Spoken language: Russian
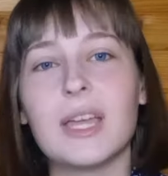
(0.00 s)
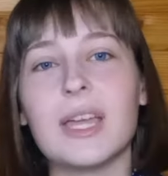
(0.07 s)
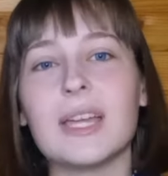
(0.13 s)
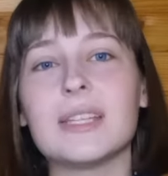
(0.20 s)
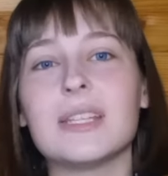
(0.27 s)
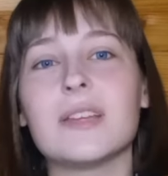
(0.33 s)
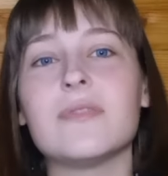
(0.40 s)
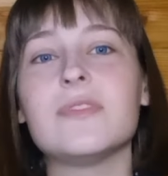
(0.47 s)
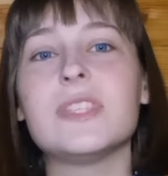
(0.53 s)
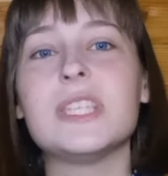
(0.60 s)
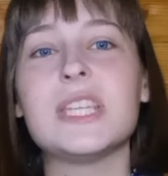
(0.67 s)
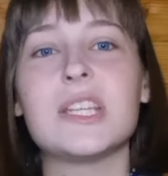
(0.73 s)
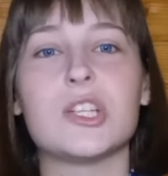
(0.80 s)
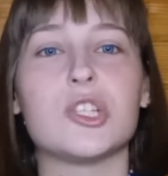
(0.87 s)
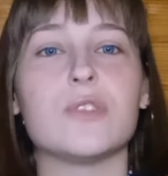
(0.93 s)
Это
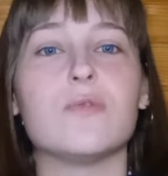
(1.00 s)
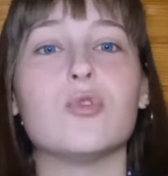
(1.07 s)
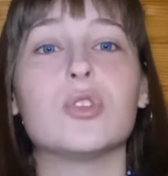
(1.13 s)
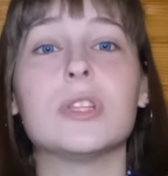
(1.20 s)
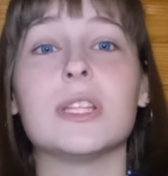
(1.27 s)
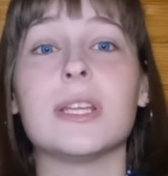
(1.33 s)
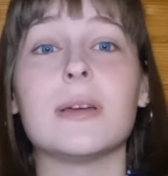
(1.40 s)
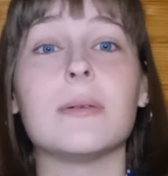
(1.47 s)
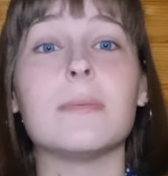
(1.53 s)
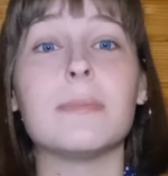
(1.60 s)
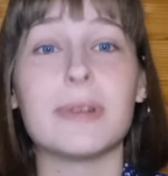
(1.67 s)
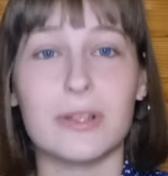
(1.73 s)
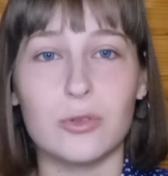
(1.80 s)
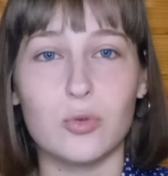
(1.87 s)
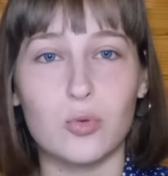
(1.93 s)
все животные
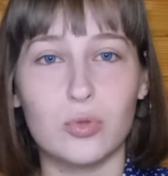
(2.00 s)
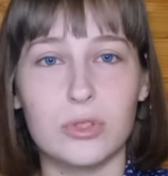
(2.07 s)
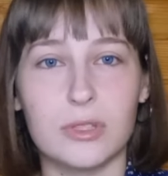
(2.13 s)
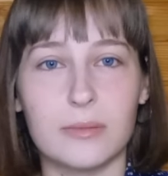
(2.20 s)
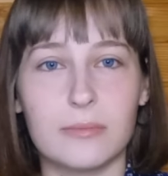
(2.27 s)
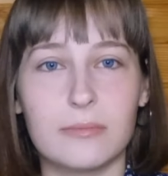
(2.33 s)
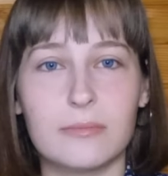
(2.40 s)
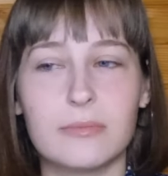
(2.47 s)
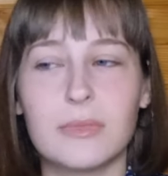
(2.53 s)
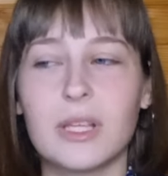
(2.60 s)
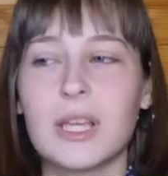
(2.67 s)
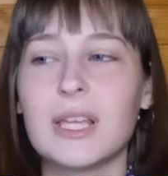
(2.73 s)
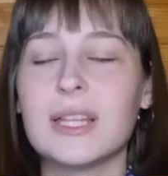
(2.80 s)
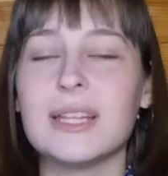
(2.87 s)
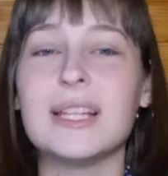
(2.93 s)
продукты.
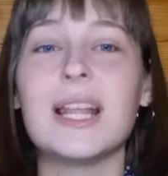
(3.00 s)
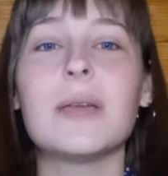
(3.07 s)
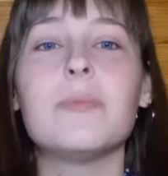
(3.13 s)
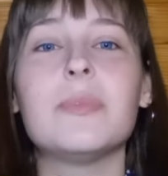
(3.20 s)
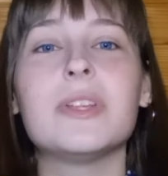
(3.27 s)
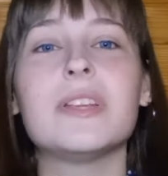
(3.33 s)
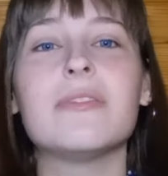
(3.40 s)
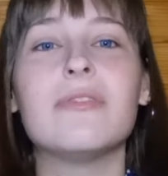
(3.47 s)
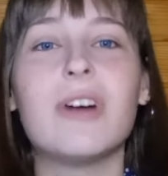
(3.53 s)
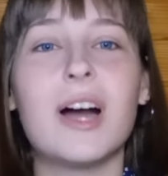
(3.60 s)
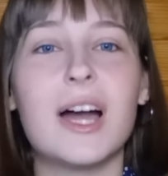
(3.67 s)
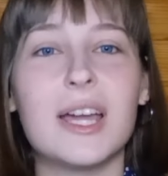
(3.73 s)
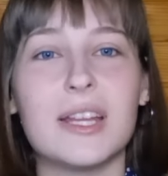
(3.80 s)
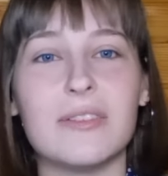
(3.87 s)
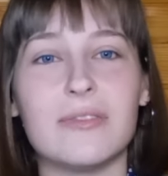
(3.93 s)
Для
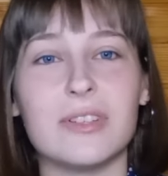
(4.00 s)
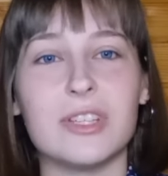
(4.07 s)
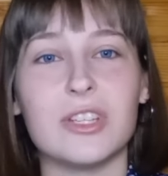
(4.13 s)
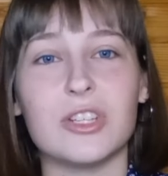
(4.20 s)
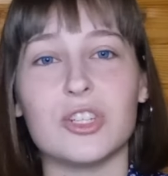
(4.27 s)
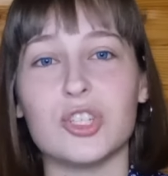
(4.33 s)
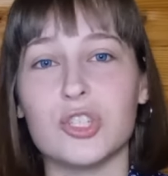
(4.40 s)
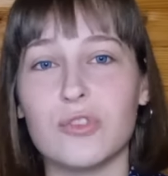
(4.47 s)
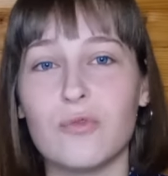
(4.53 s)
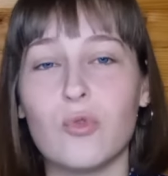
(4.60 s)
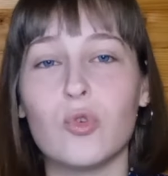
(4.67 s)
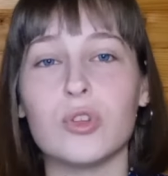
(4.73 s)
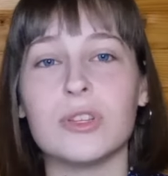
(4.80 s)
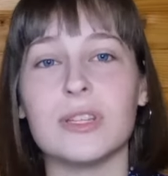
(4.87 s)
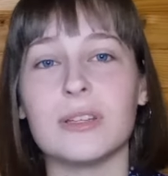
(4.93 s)
переваривания
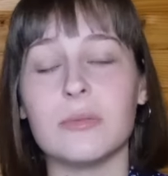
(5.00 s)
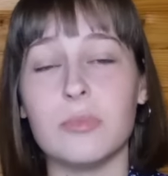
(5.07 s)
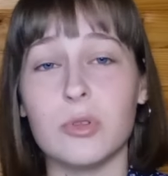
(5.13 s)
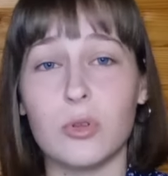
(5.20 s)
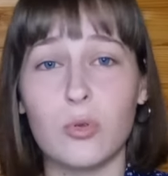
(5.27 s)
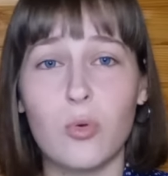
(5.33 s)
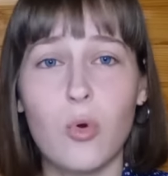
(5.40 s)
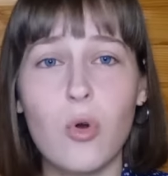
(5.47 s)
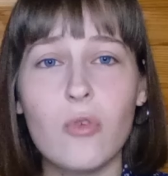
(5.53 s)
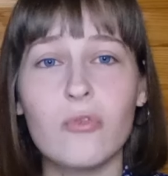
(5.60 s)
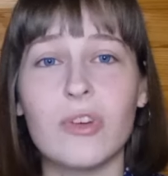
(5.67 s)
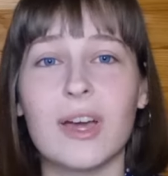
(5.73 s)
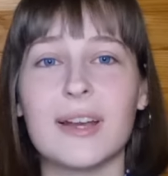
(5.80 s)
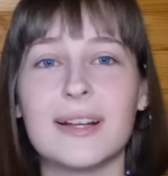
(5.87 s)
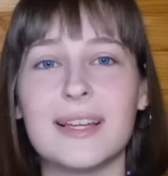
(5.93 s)
животных белков
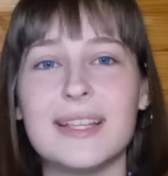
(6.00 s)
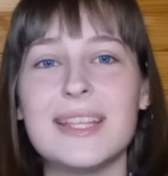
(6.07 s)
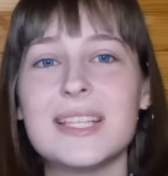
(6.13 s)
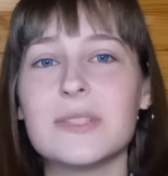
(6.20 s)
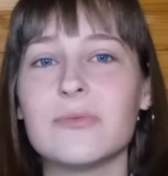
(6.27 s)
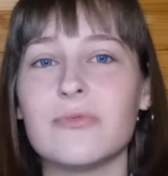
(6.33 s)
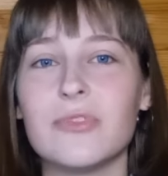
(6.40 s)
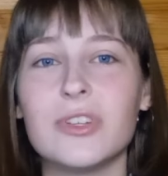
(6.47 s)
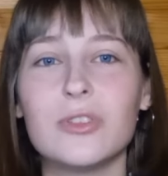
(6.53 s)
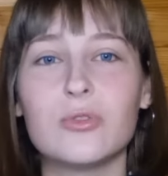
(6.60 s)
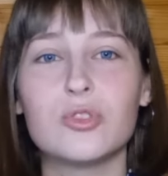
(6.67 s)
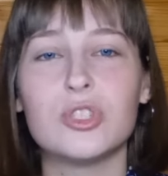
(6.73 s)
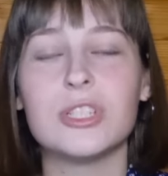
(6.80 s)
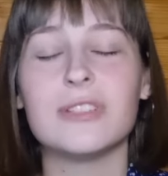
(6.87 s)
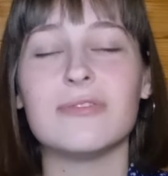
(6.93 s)
организм
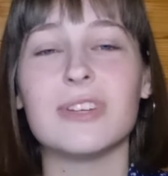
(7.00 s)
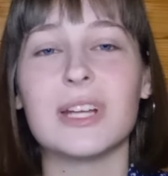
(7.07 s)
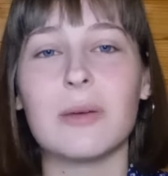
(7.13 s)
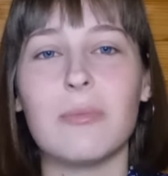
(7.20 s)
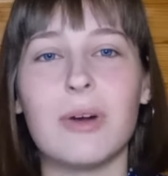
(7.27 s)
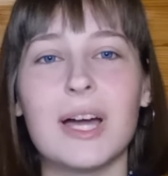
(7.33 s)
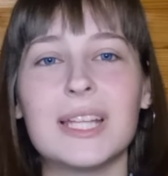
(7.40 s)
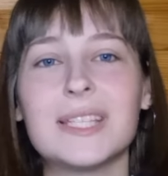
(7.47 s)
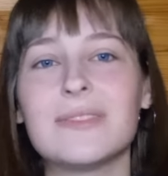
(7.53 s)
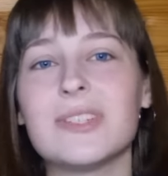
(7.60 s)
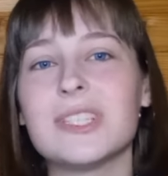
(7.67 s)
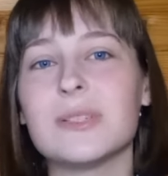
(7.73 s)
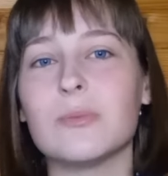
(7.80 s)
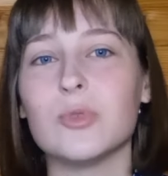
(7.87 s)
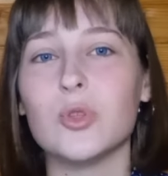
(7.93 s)
вынужден
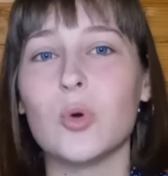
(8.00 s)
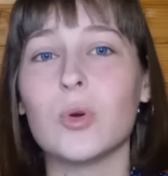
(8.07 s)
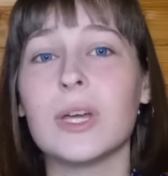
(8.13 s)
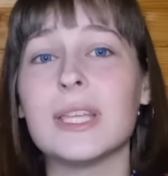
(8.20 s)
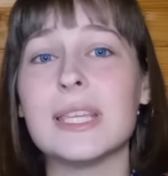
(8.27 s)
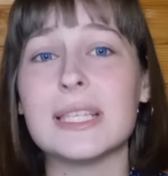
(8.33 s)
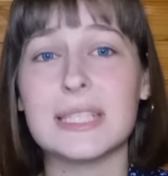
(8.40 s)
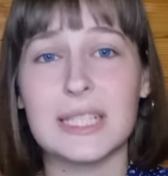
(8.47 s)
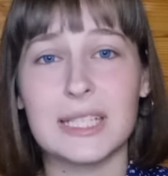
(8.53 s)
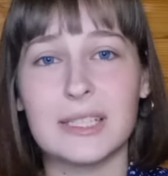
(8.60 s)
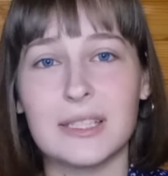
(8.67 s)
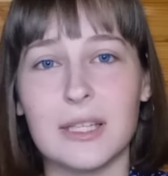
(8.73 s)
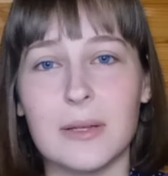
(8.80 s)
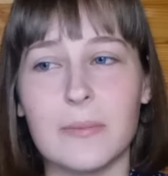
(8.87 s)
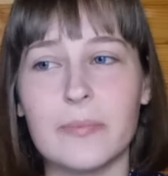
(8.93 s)
вырабатывать много
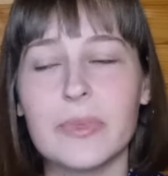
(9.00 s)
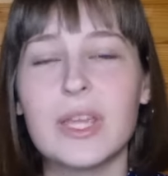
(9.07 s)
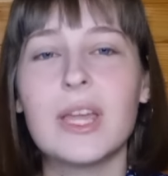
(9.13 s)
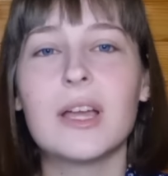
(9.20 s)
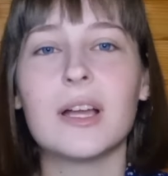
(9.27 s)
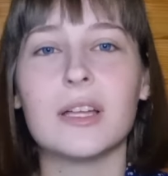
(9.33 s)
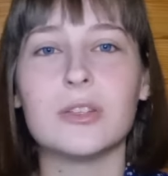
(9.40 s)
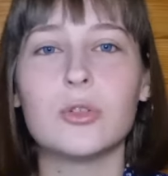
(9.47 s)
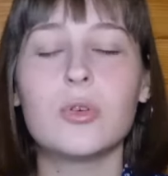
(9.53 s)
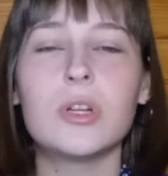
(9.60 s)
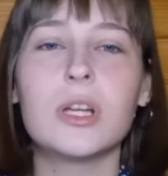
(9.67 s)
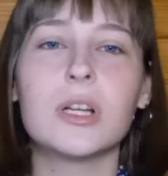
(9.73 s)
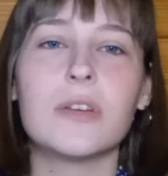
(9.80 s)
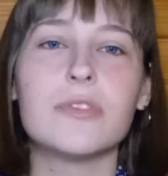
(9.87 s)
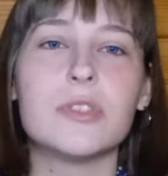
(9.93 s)
кислоты,
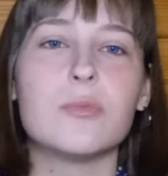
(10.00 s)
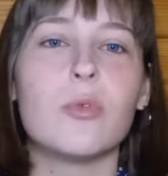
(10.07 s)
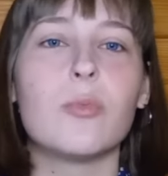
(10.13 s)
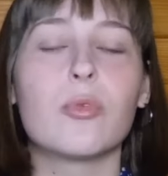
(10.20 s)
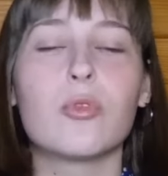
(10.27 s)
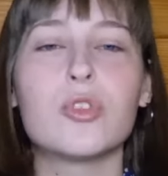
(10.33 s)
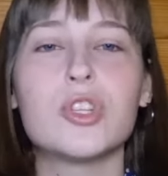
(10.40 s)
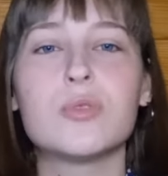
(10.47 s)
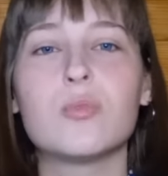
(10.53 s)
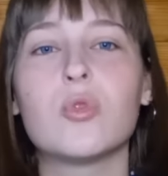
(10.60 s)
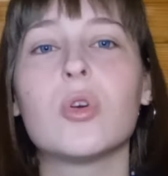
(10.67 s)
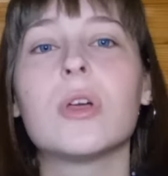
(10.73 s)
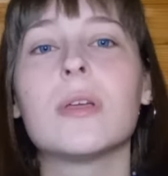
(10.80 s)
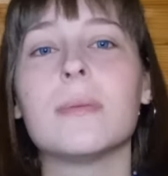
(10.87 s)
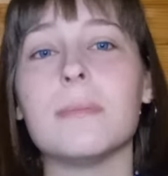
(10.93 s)
которая, ко всему
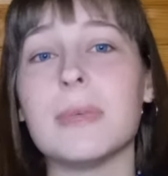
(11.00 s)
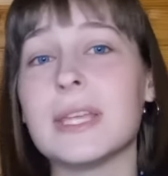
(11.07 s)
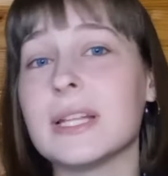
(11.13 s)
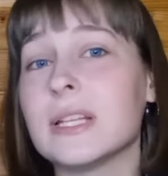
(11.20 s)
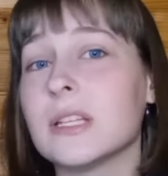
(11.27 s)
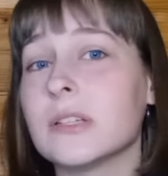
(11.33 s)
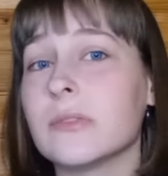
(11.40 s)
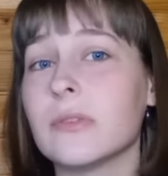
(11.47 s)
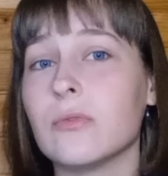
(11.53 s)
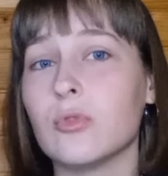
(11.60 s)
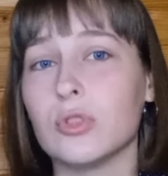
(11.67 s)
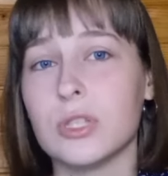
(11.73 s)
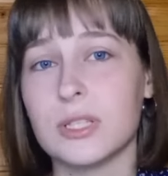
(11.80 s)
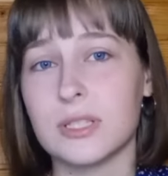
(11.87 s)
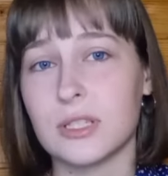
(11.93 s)
прочему, медленно
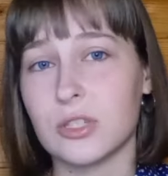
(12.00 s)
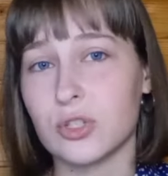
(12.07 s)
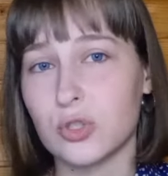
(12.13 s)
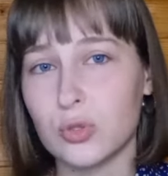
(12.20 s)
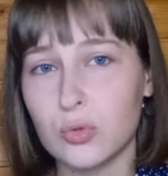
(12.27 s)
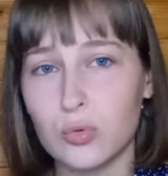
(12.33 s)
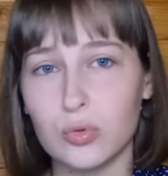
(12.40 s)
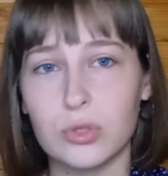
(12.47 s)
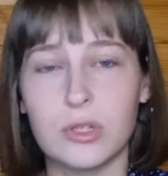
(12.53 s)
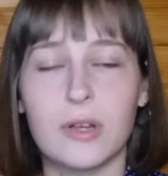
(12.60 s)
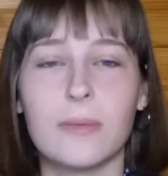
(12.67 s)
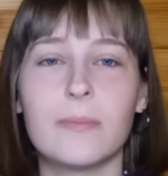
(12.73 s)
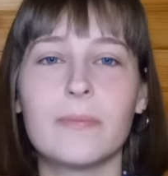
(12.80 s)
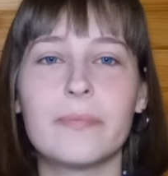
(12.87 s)
выводится из желудка.